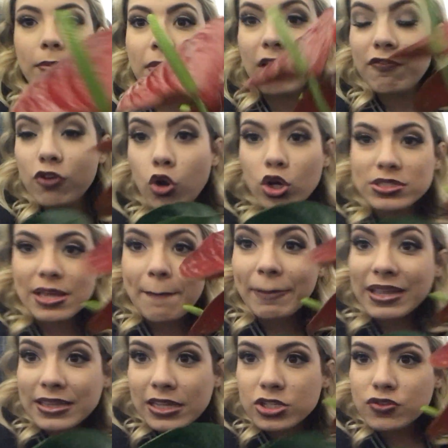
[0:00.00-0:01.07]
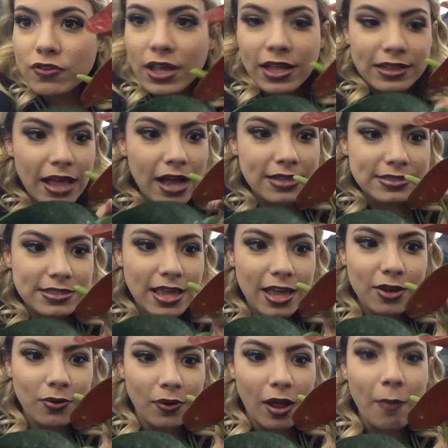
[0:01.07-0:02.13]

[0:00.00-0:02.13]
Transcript: Maravilhosa, e a é planta de verdade, sério.